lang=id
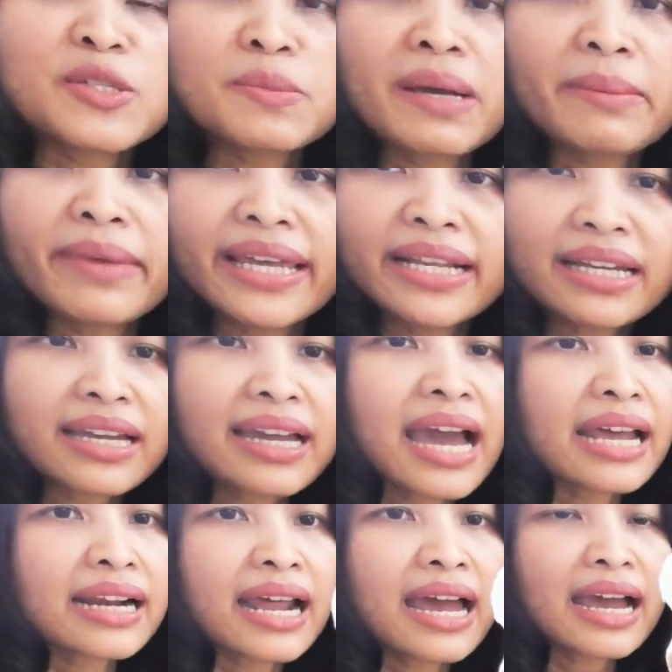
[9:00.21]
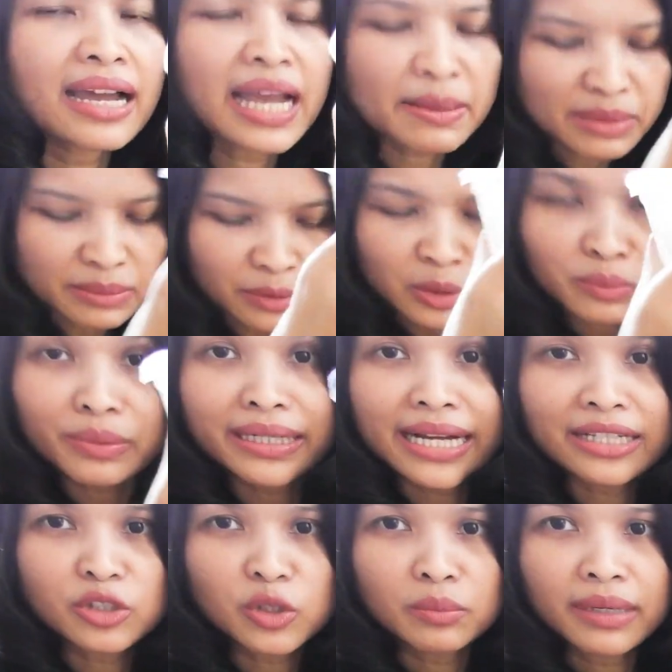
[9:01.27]
cuma merek Kara kami belum
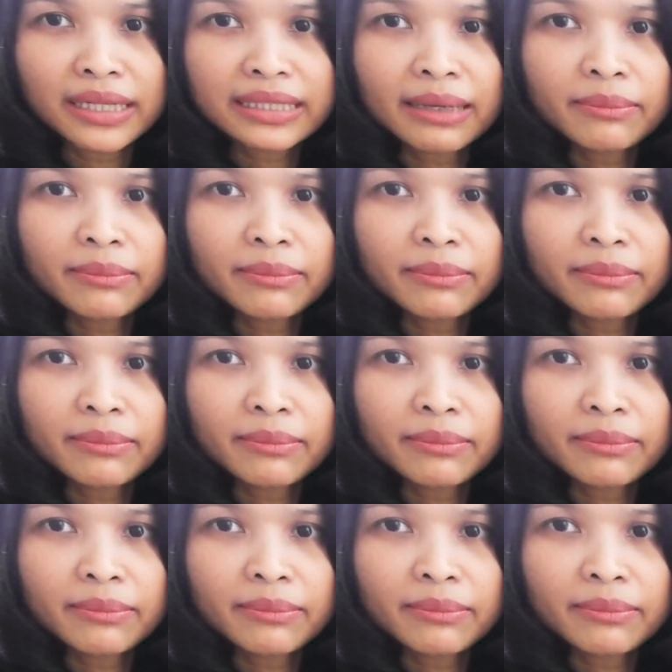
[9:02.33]
pernah coba